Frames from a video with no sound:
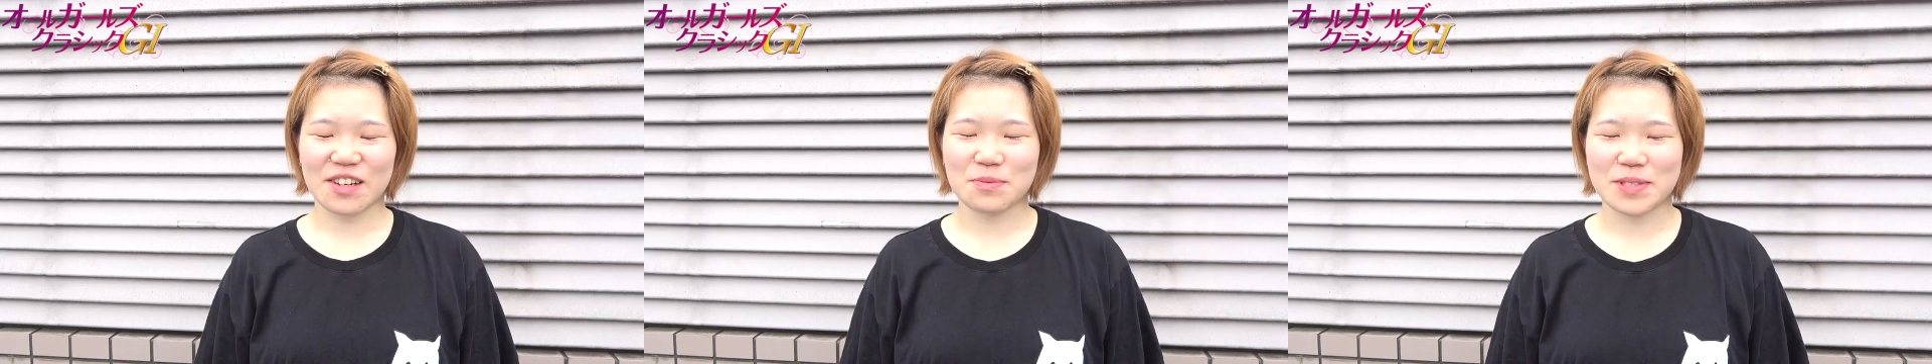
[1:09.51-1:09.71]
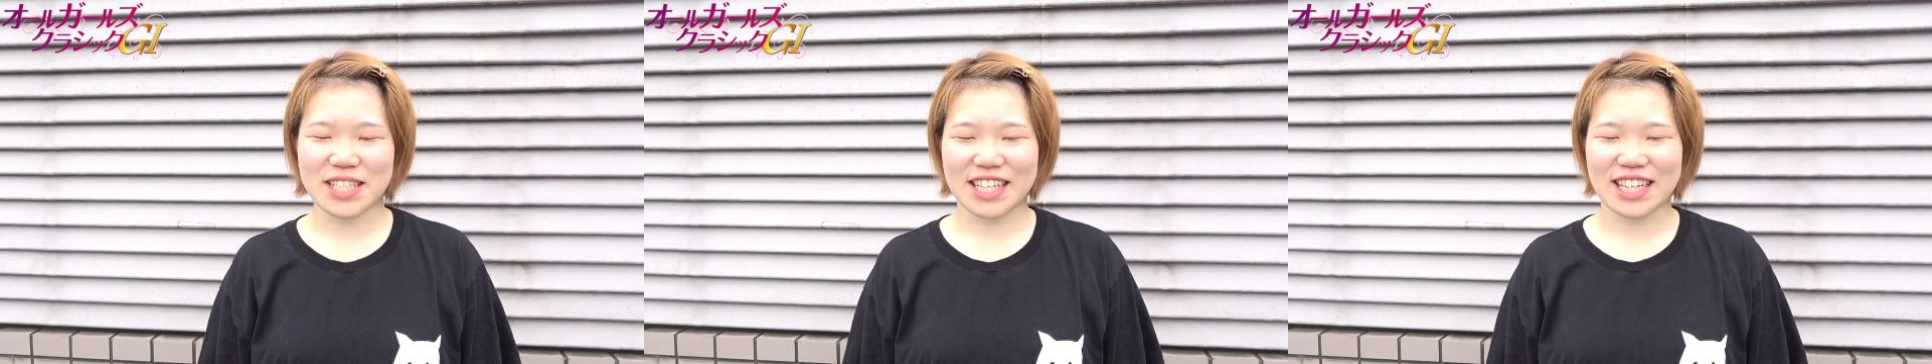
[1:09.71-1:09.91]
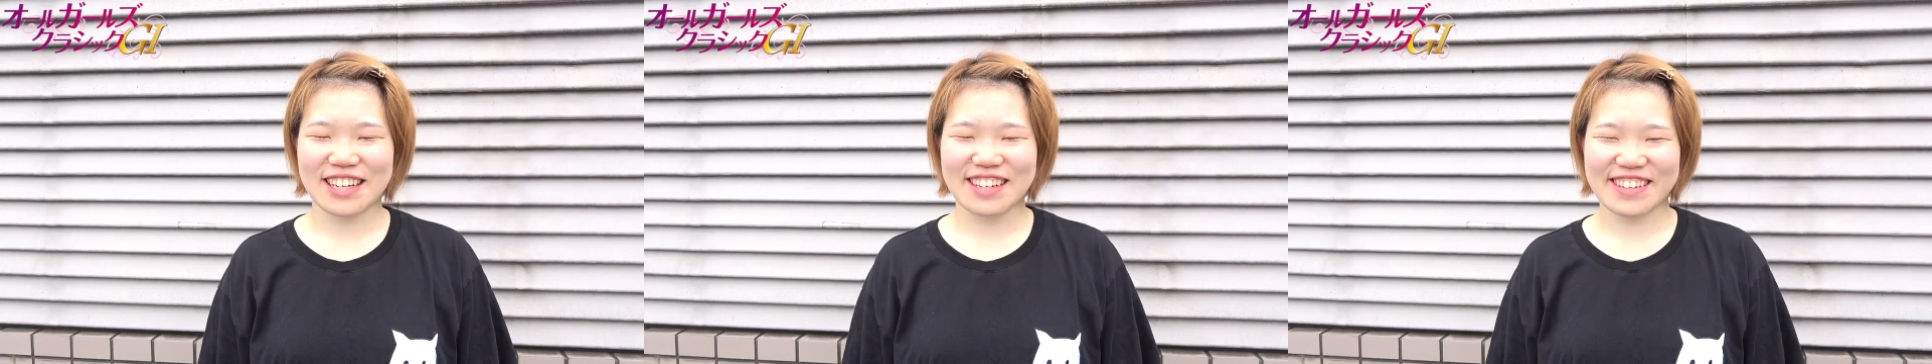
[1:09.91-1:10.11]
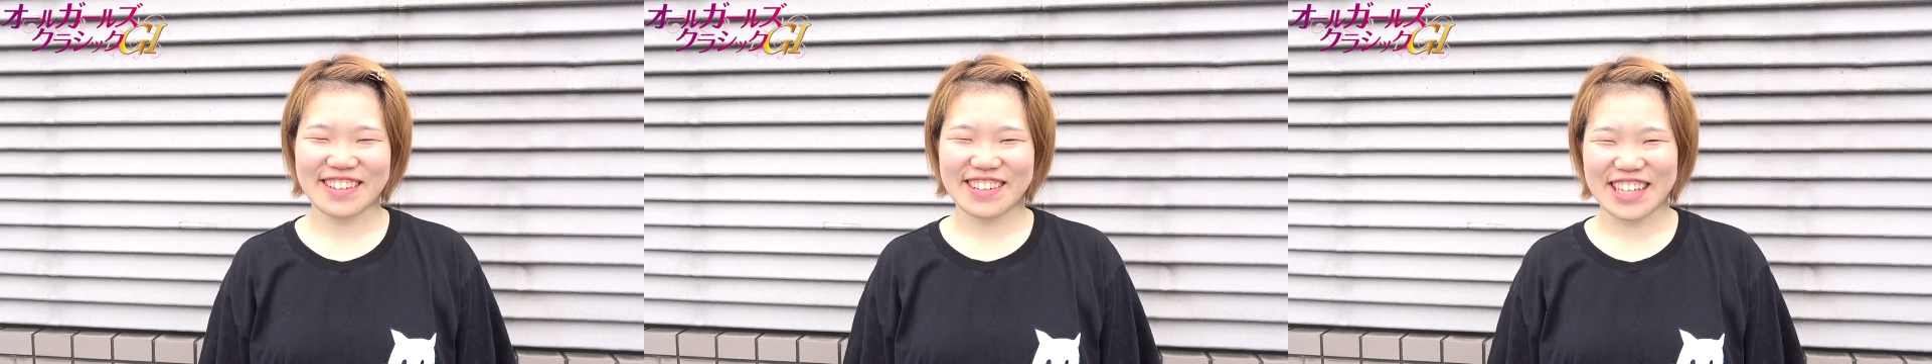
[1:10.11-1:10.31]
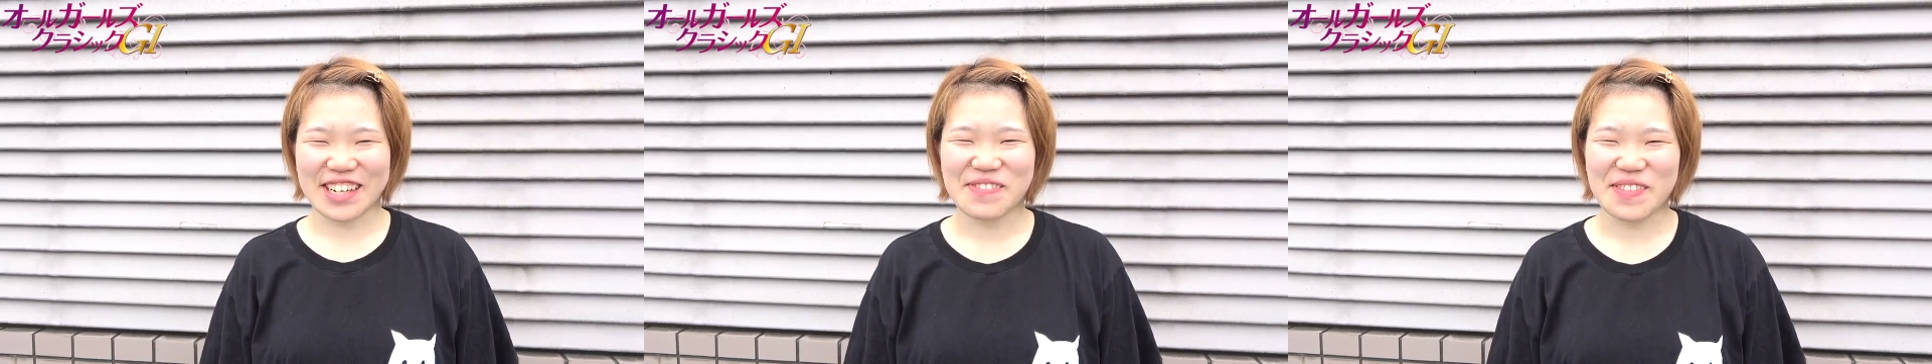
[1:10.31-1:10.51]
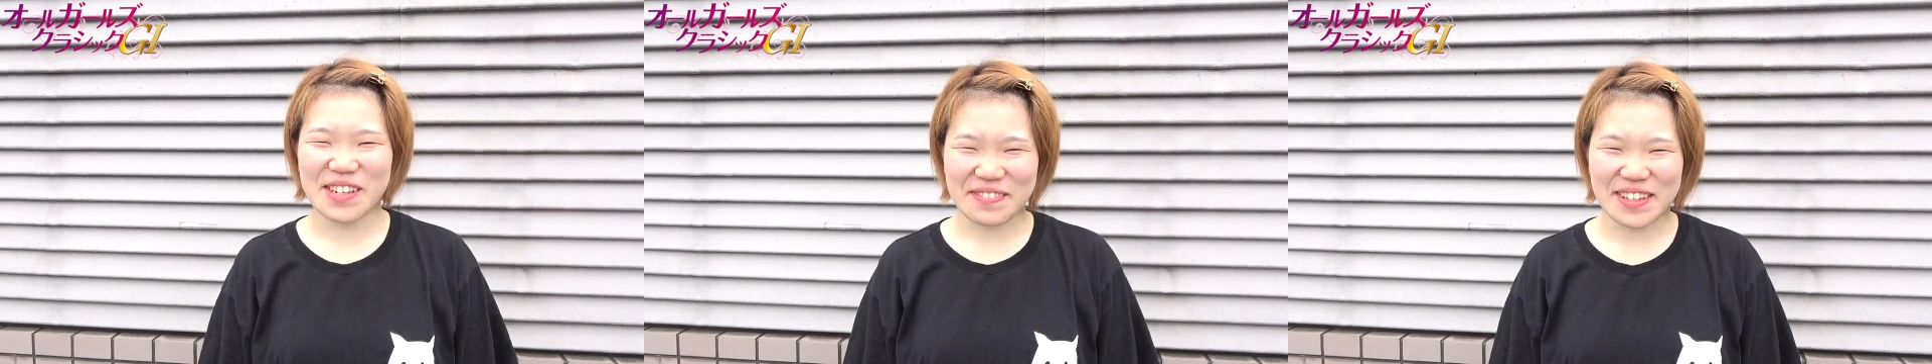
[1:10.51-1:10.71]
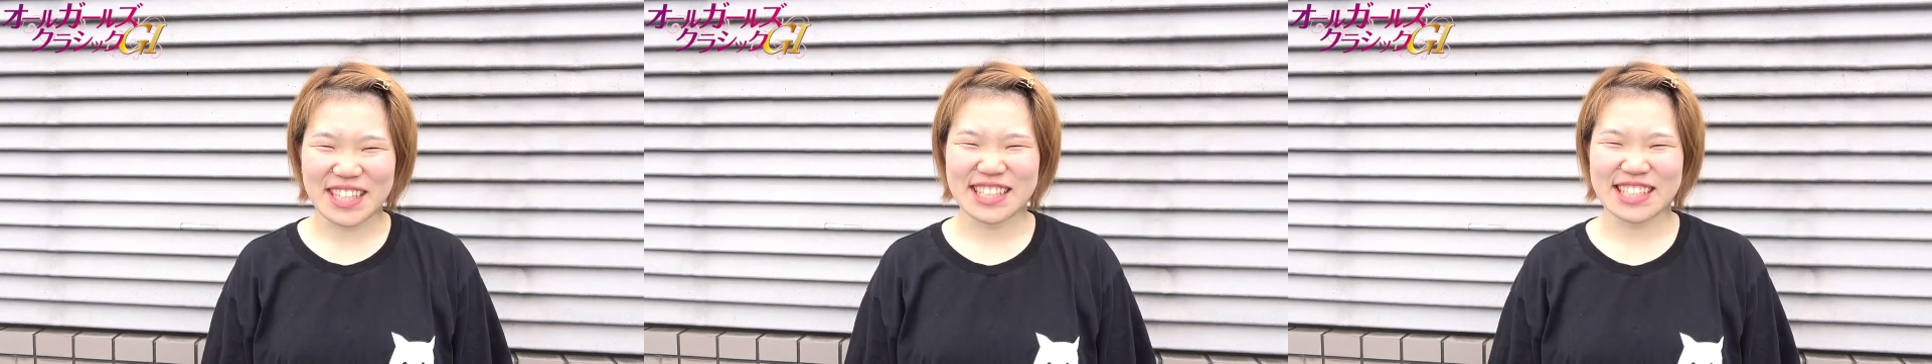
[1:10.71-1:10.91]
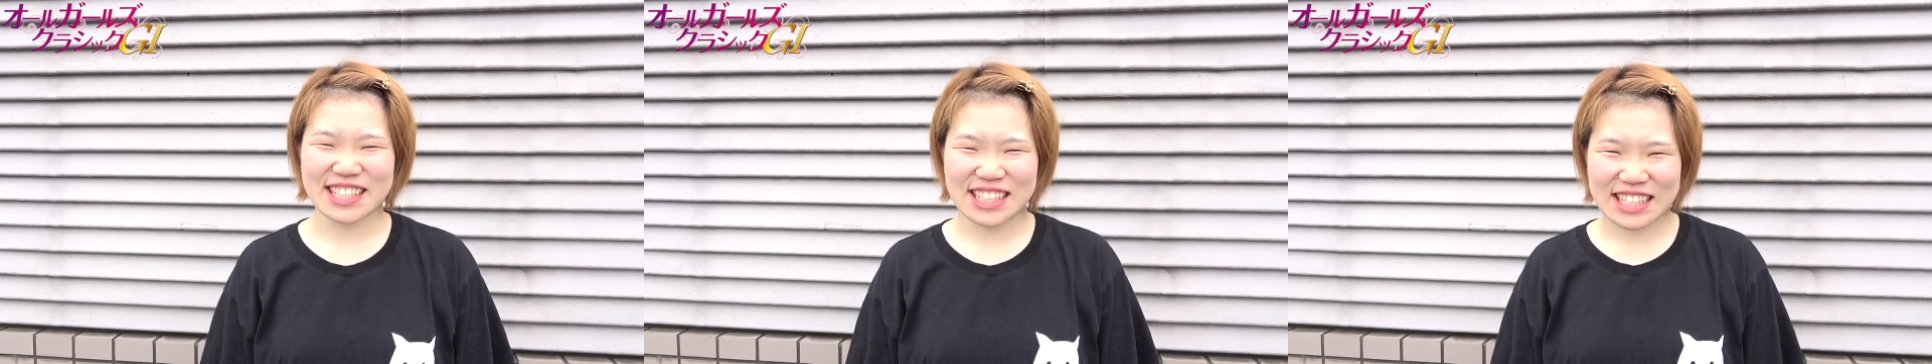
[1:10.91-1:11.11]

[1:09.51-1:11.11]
見せられるように頑張ります